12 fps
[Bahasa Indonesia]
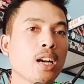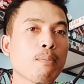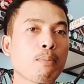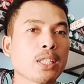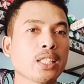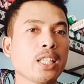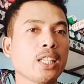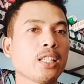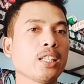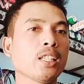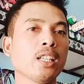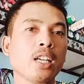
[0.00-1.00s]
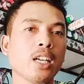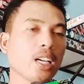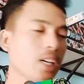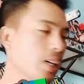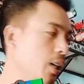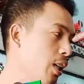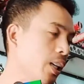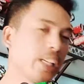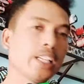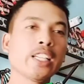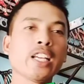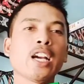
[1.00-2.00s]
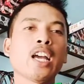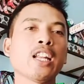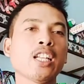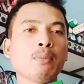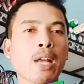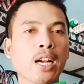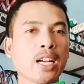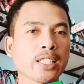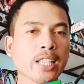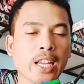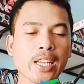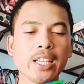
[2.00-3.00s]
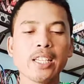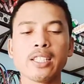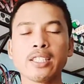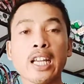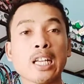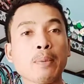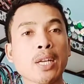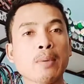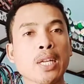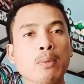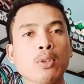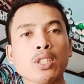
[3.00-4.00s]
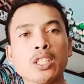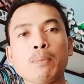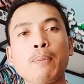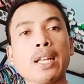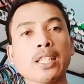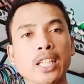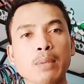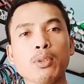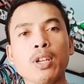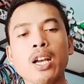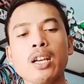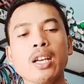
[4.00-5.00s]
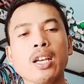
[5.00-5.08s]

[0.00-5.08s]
mesin eh, leading yang ada di belakang saya ini jangan kemana-mana bro tetap pantengin bro ya